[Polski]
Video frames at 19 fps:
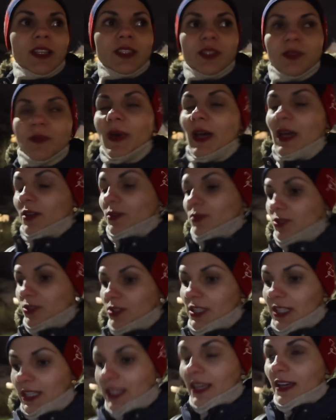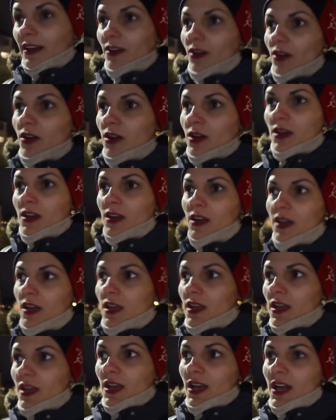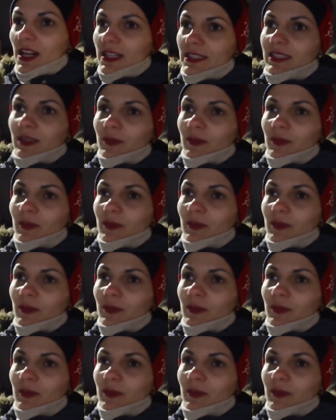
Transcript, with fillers: czy mają coś takiego. Ale